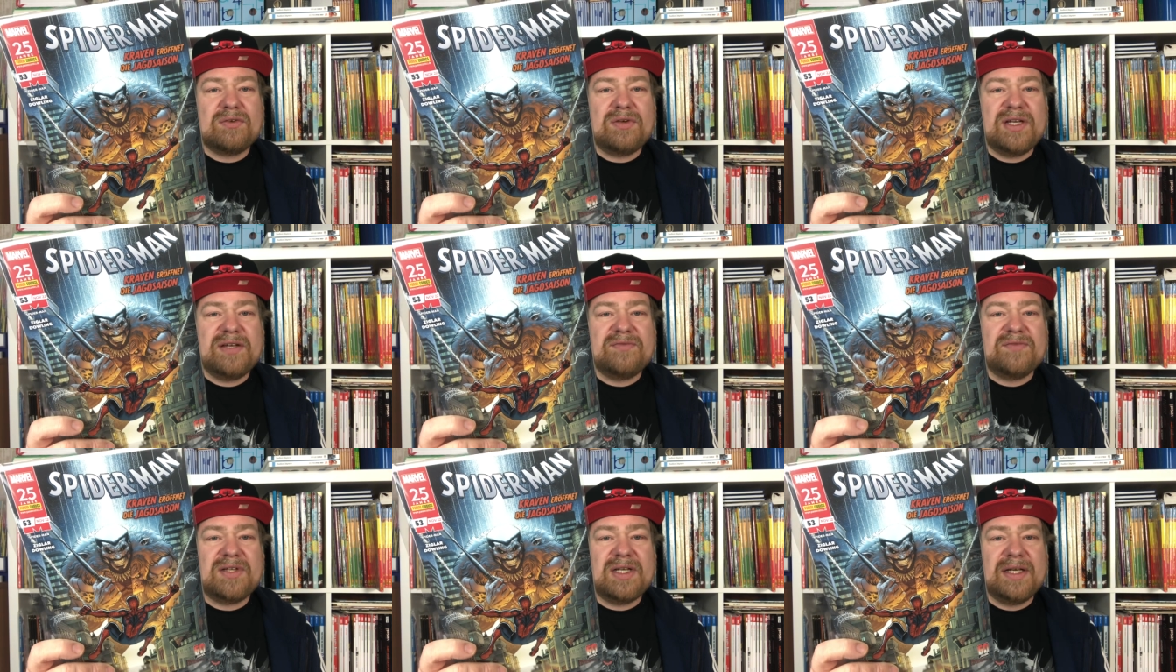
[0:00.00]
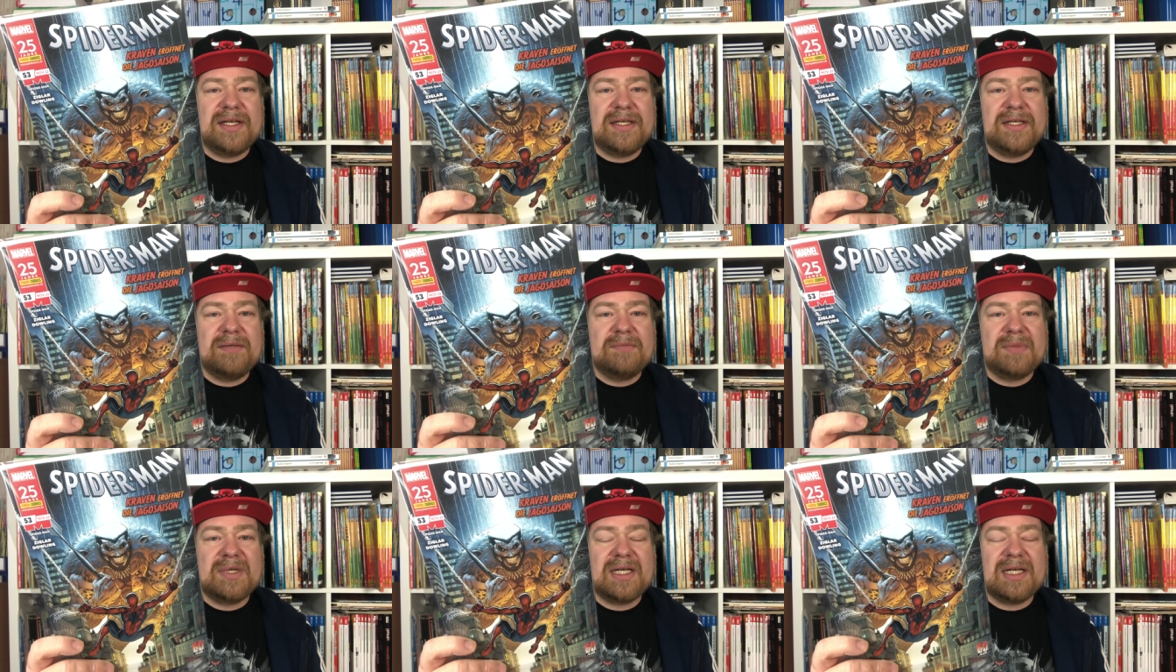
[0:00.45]
Craven, ein
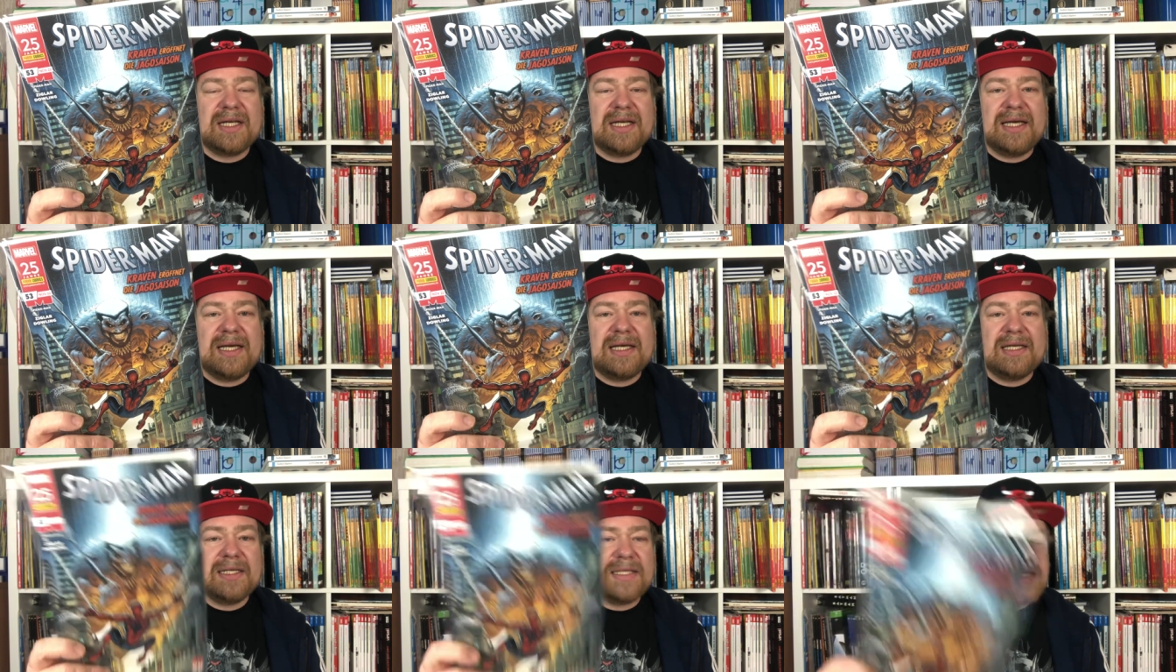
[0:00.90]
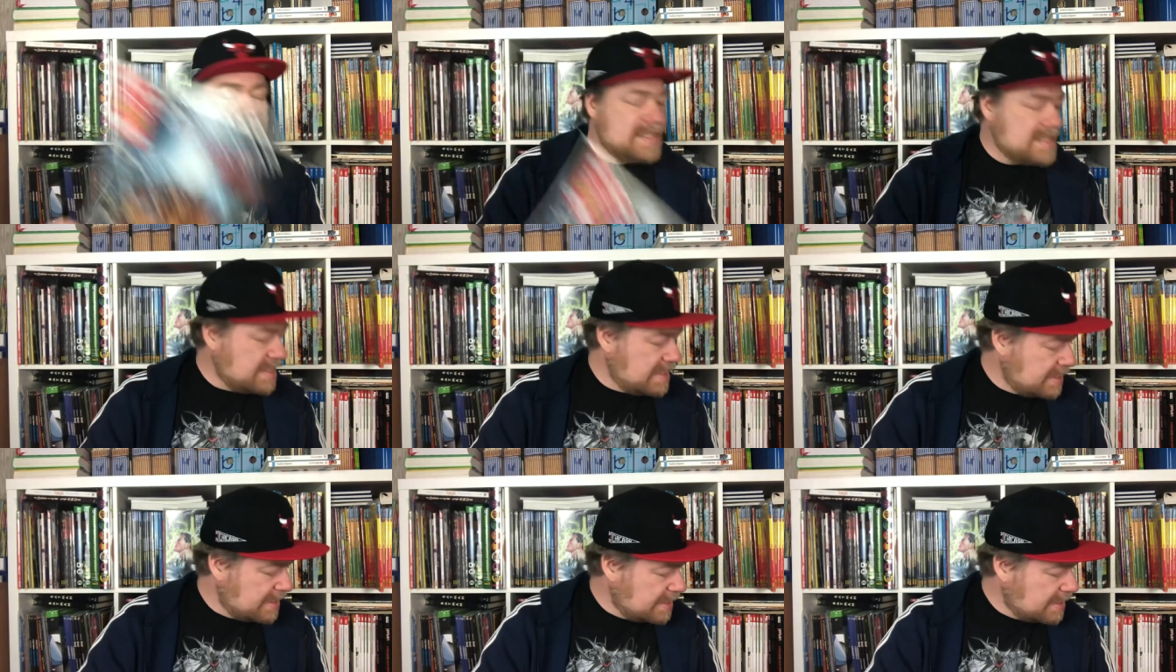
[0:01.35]
immer gern
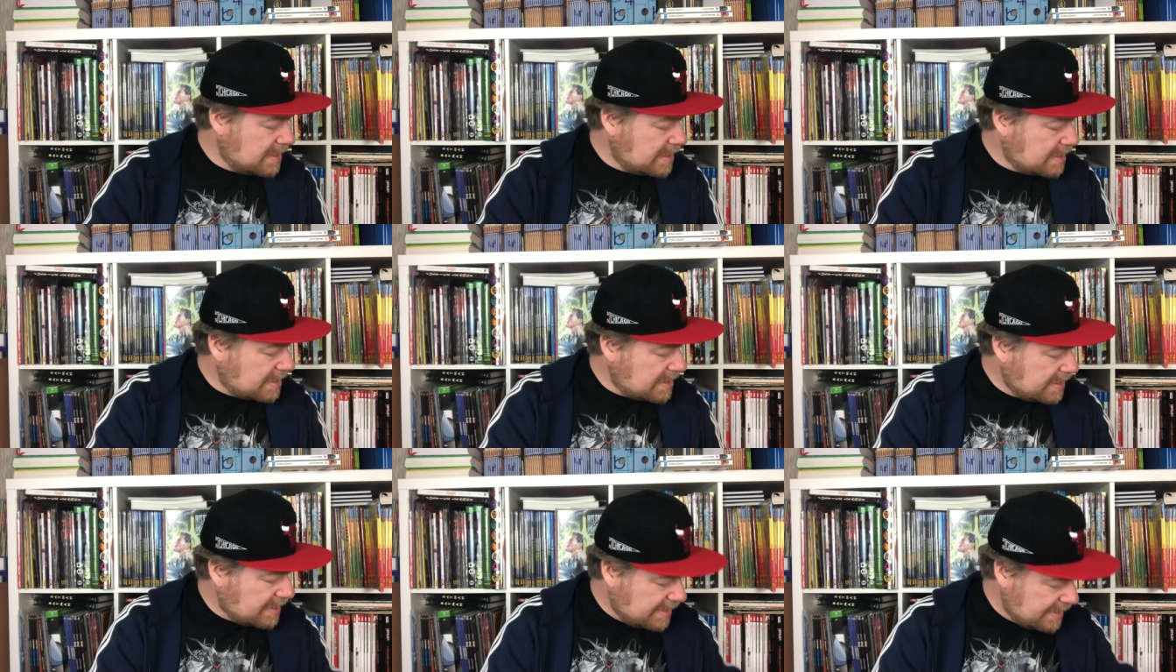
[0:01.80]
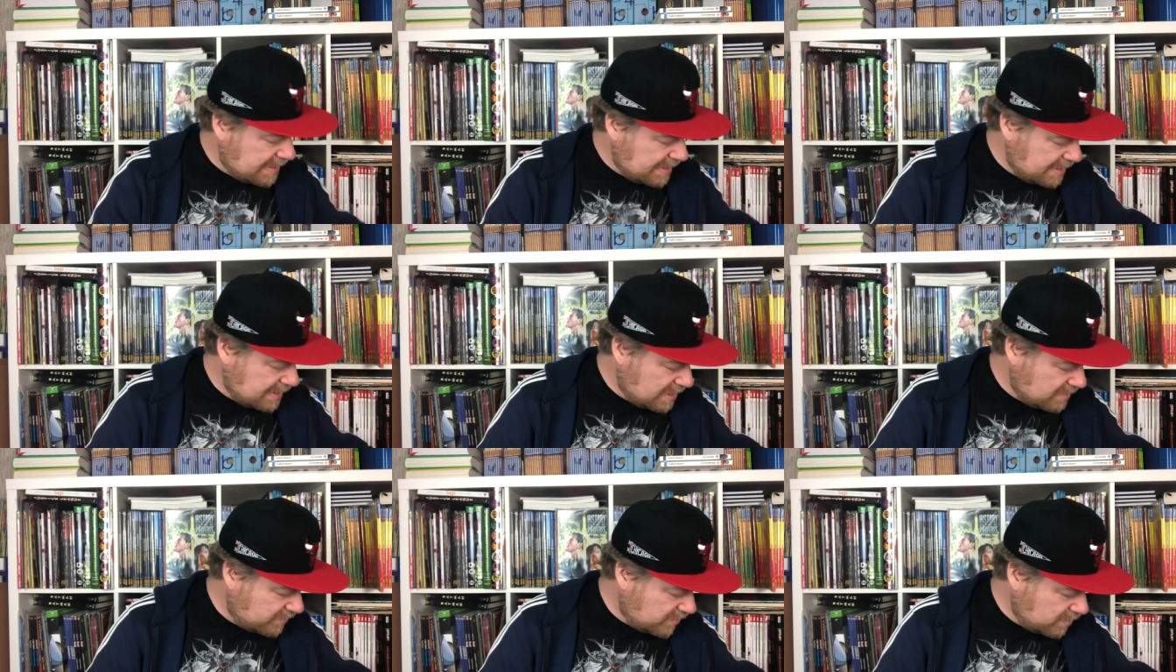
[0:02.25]
gesehener
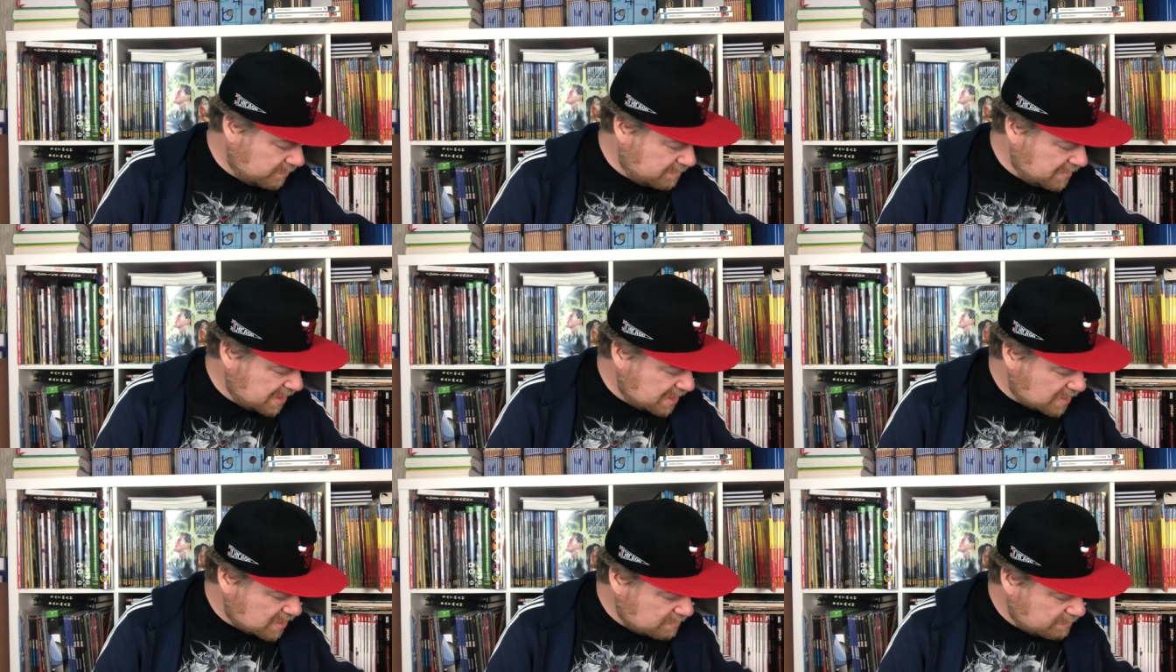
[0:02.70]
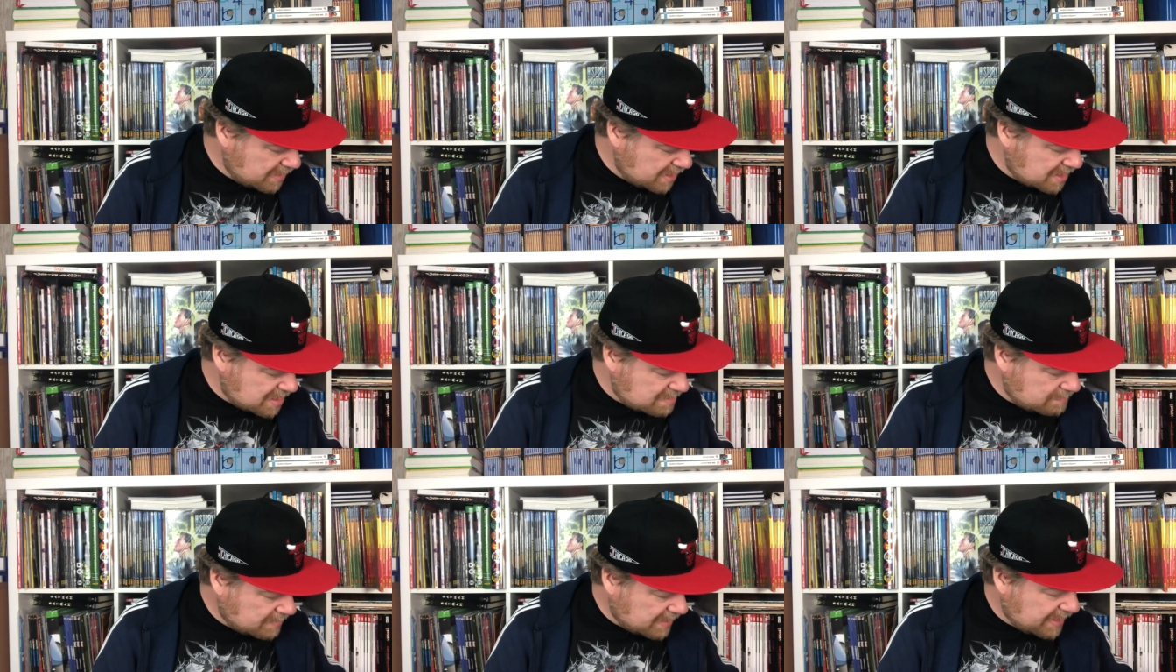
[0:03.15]
Gegner von mir,
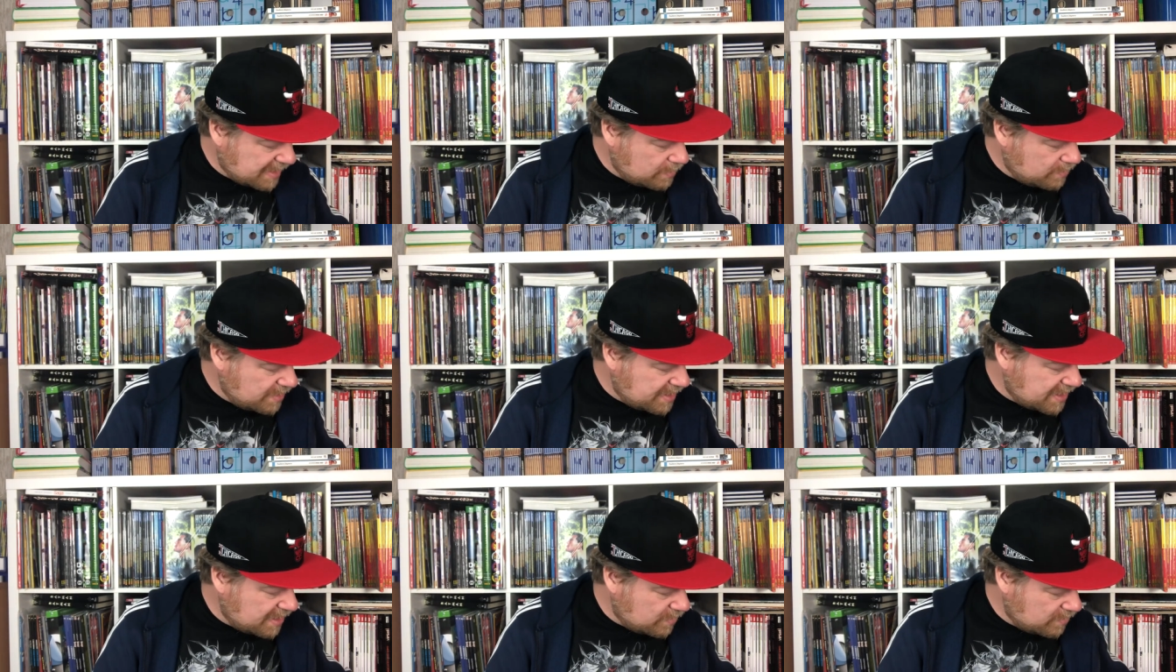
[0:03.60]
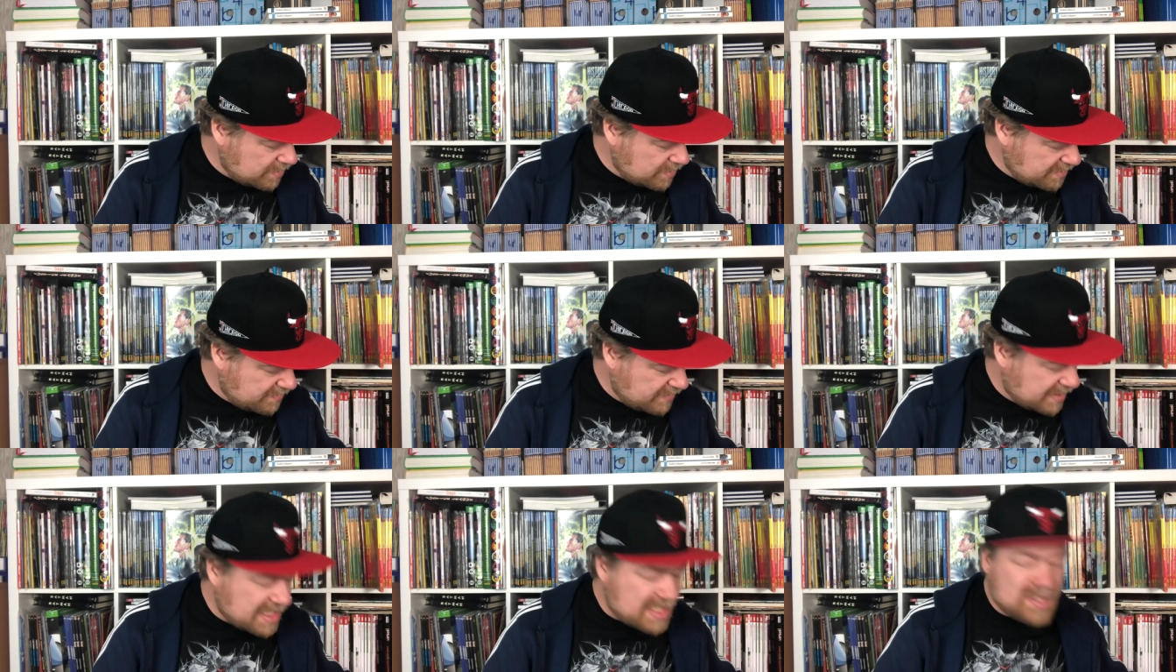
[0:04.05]
zumindest im regulären
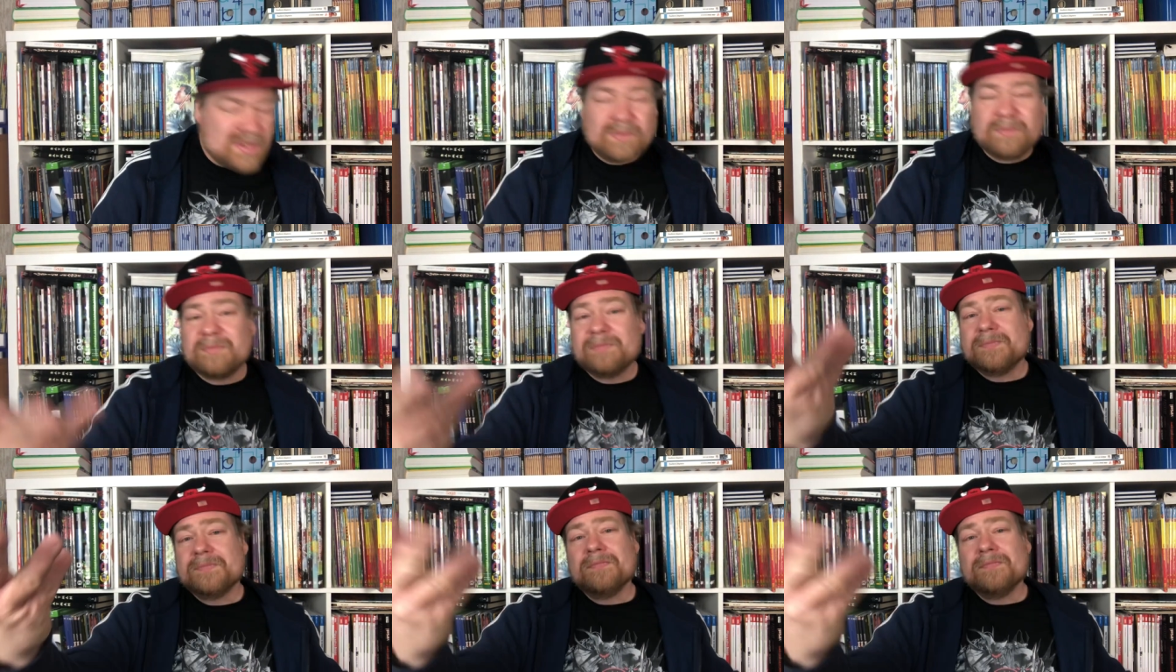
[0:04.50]
Universum.